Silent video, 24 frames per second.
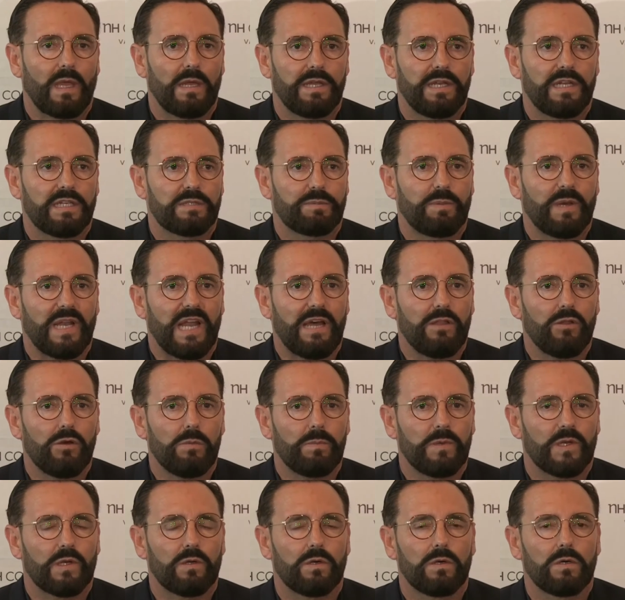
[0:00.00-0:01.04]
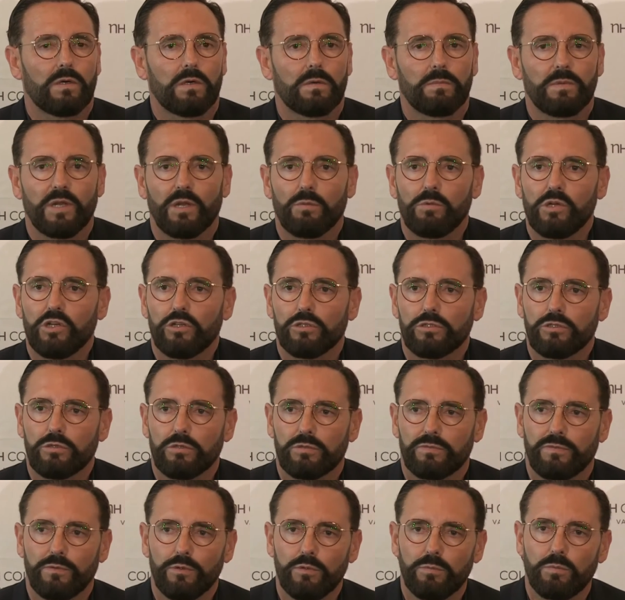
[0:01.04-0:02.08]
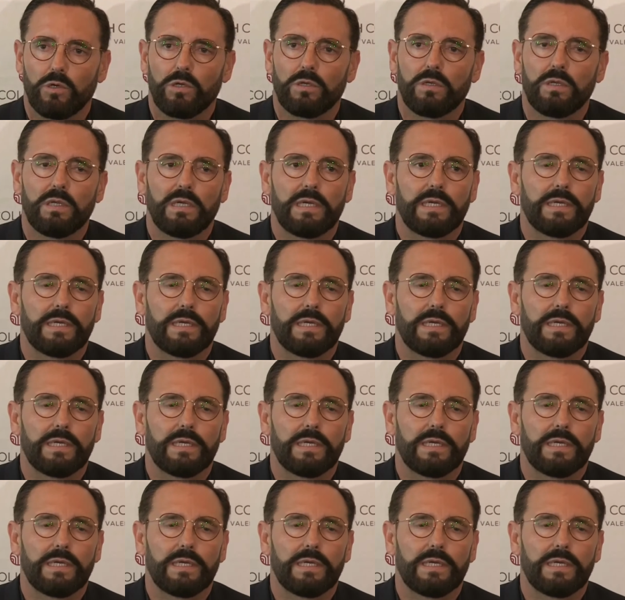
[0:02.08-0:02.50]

inesperado, pero, pero bueno, esto es fútbol.